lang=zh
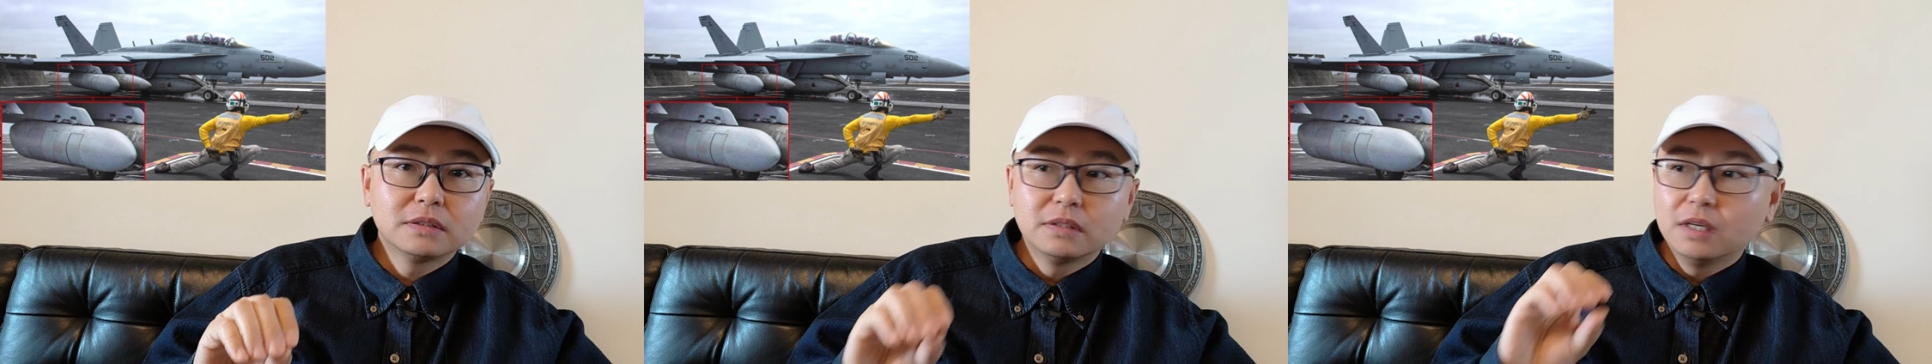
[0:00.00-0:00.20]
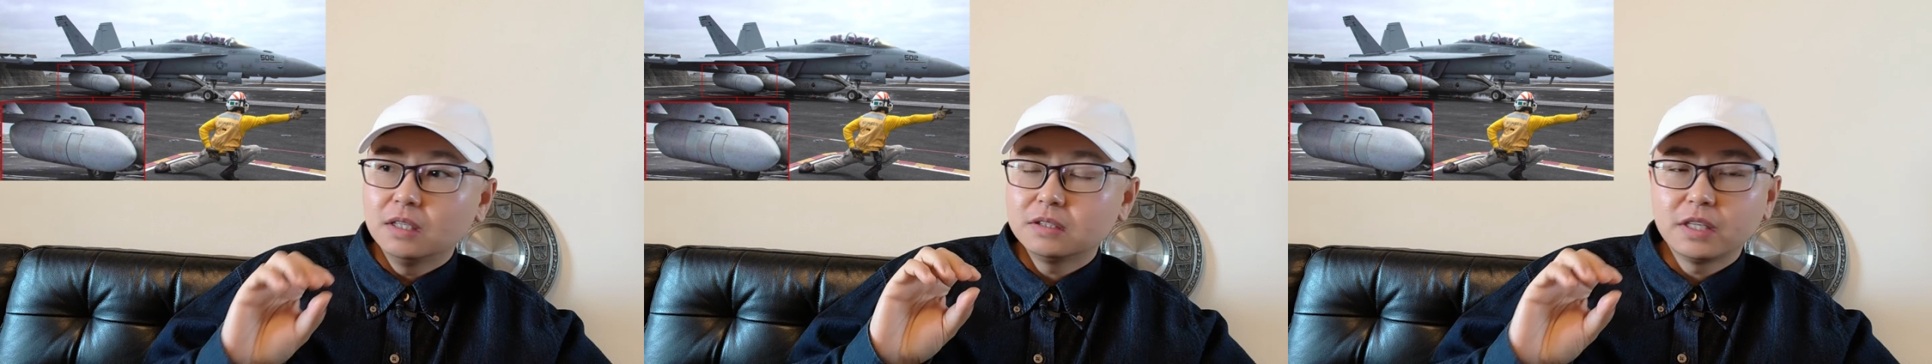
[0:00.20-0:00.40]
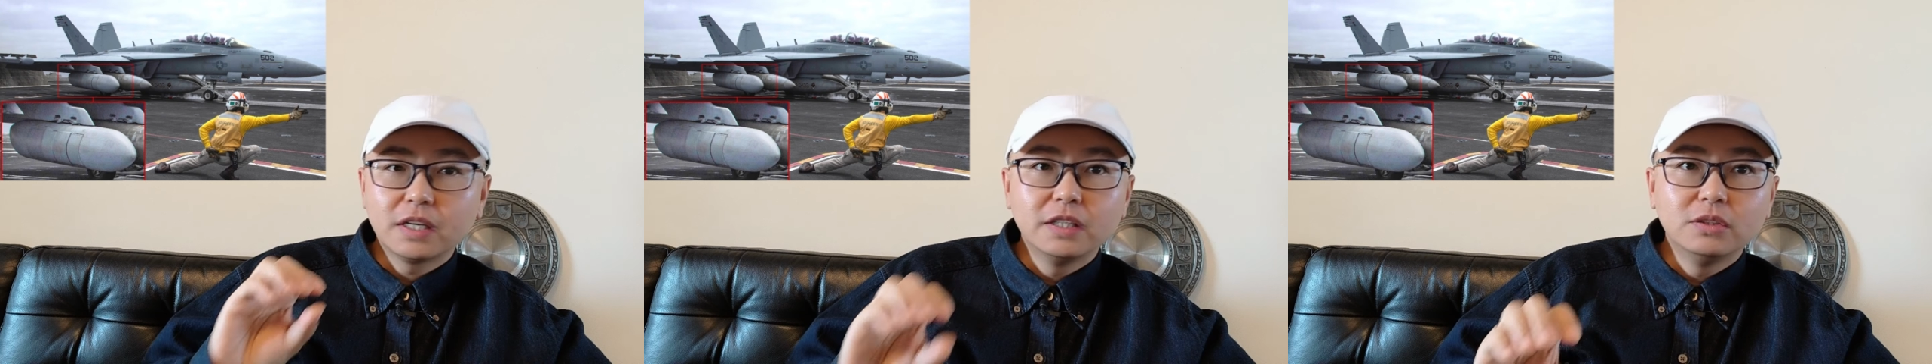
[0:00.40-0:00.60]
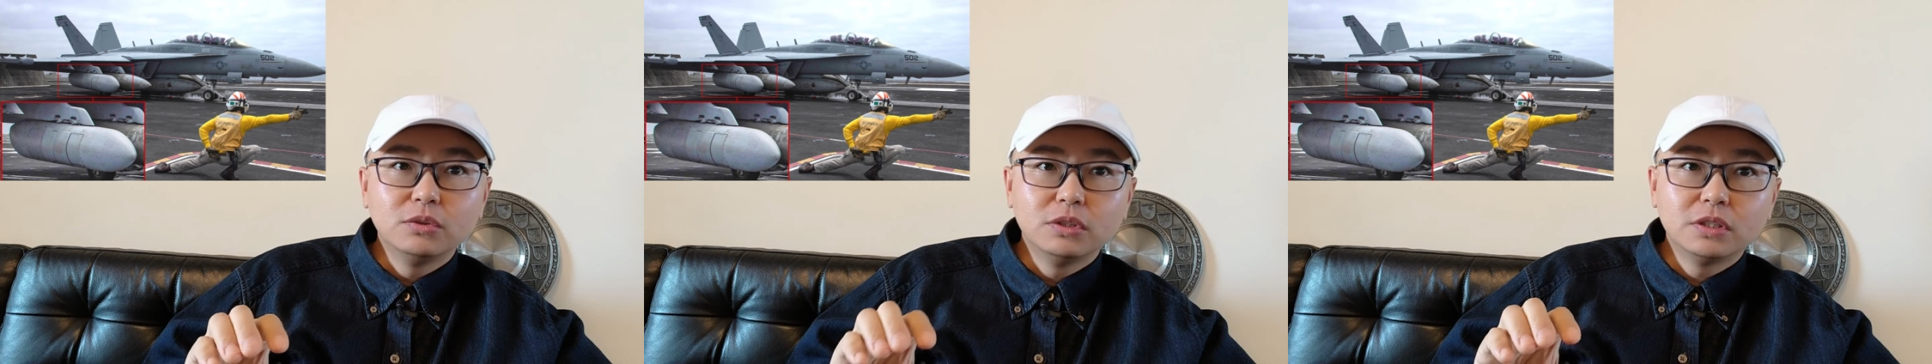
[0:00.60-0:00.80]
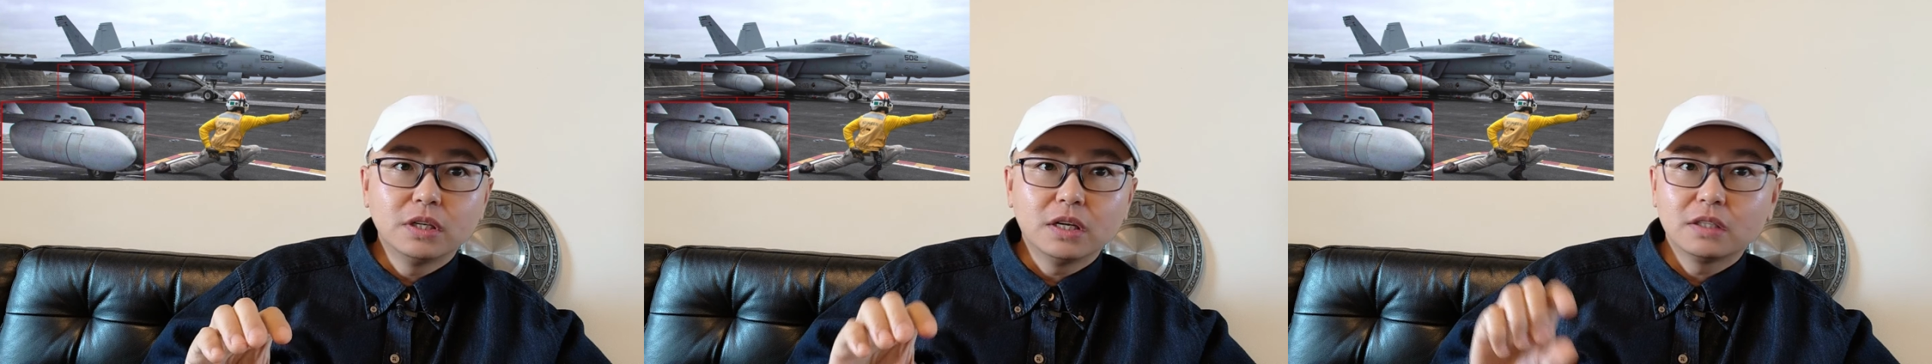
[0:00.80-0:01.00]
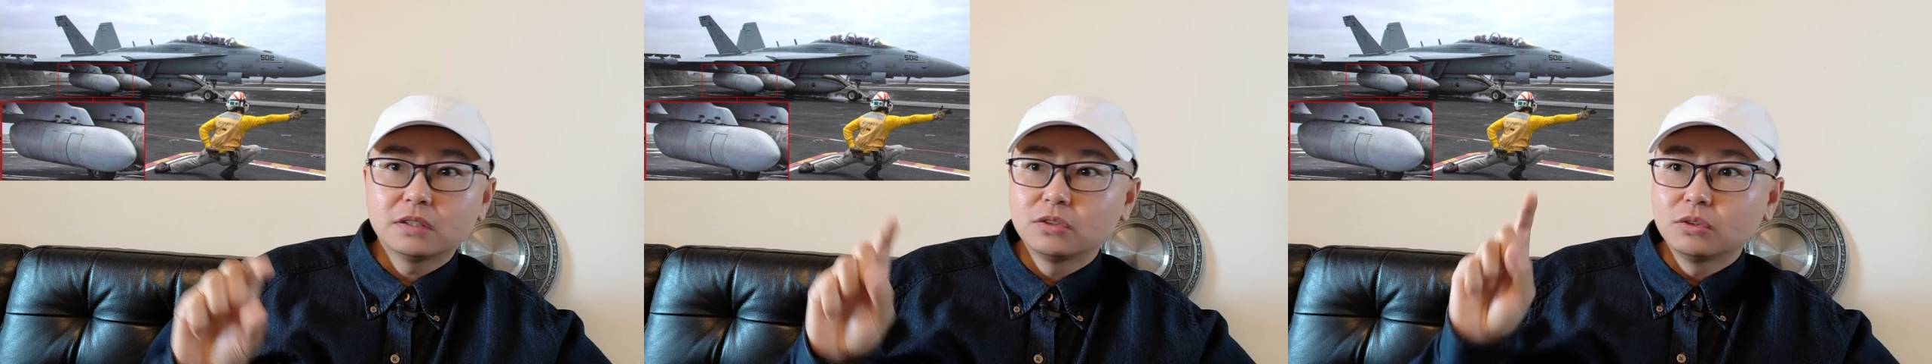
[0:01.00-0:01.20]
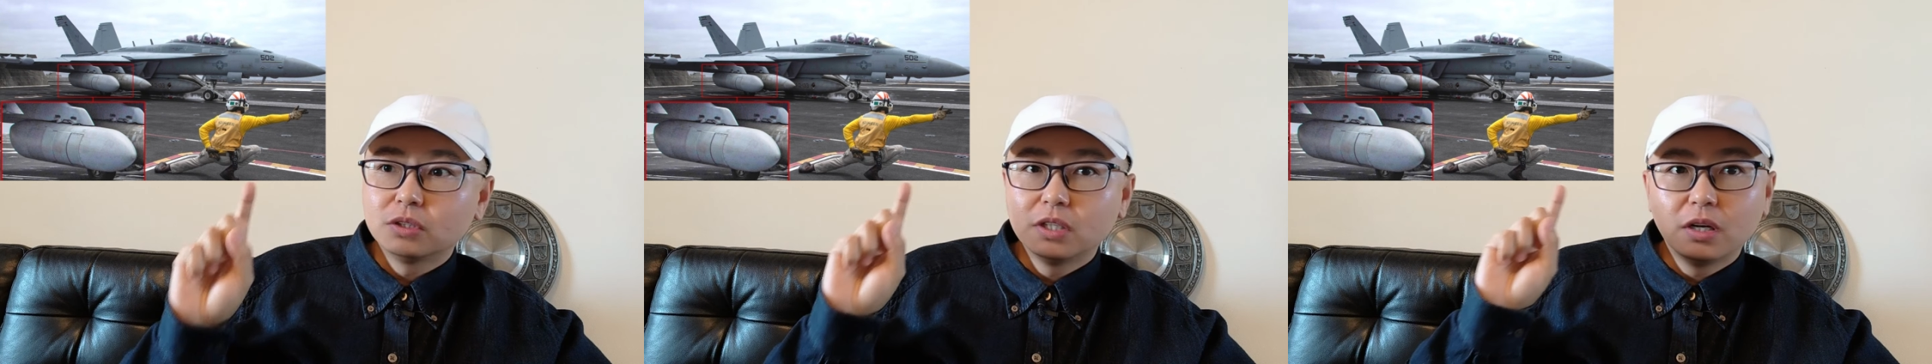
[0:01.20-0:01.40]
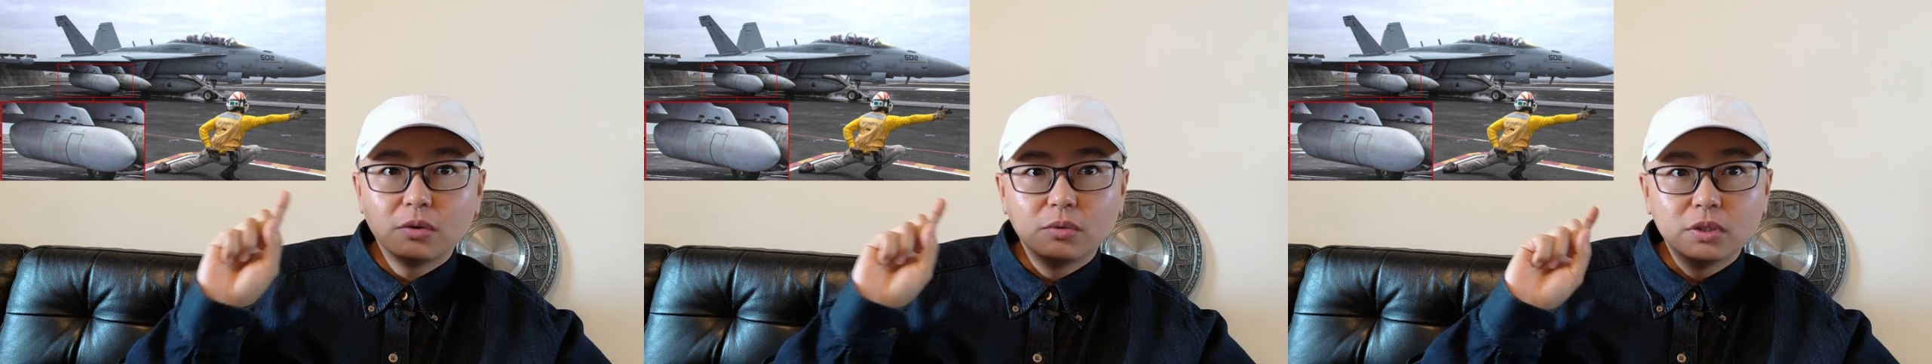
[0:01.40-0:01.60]
啊再跟你对峙了，就
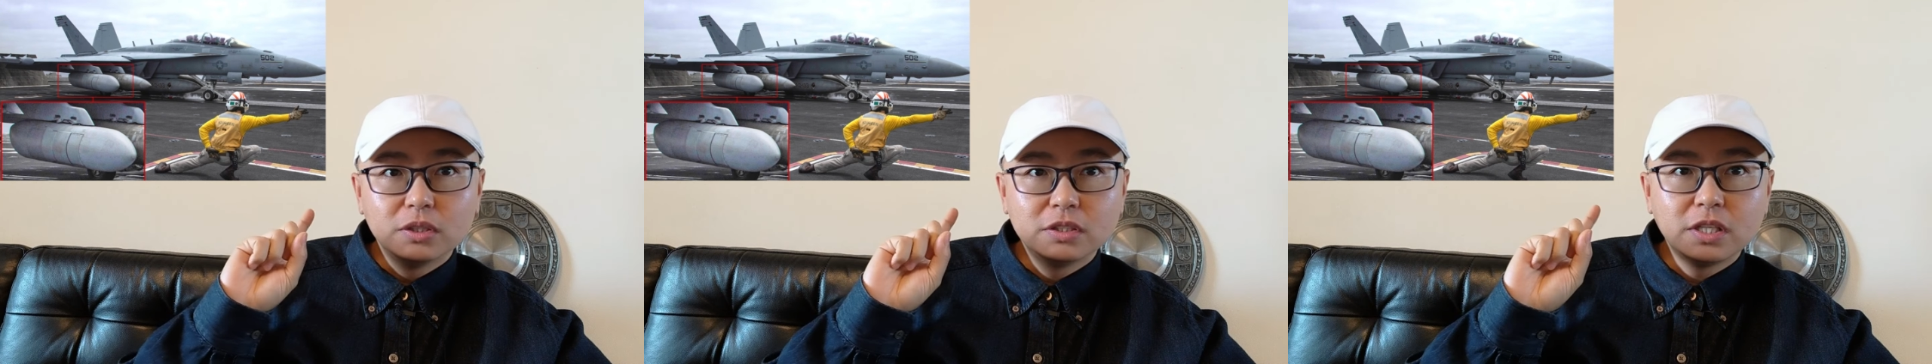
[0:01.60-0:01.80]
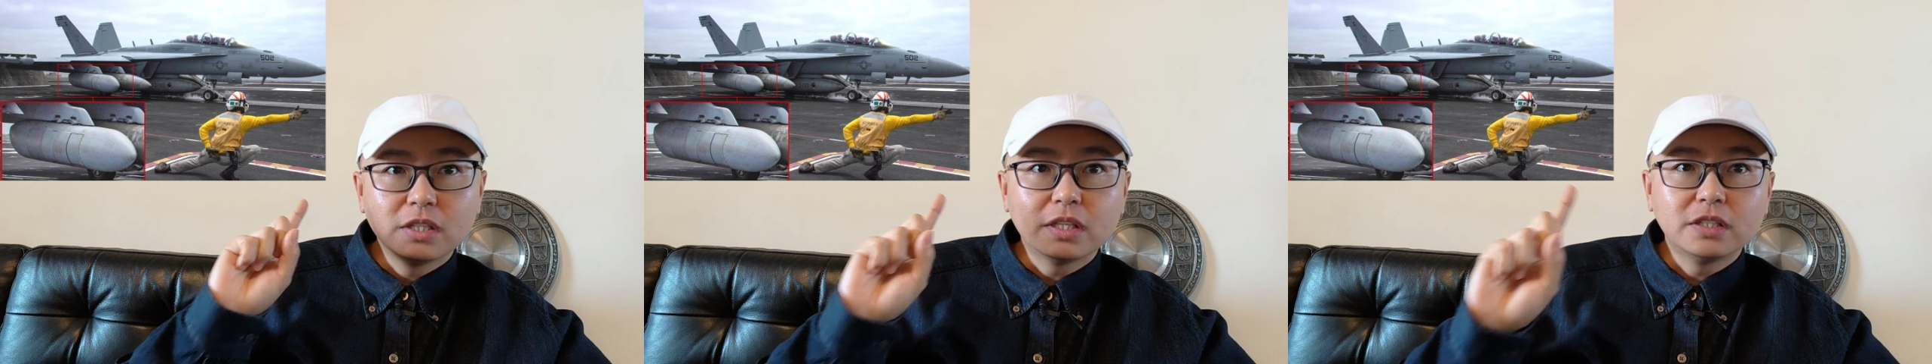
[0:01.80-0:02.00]
是让我的舰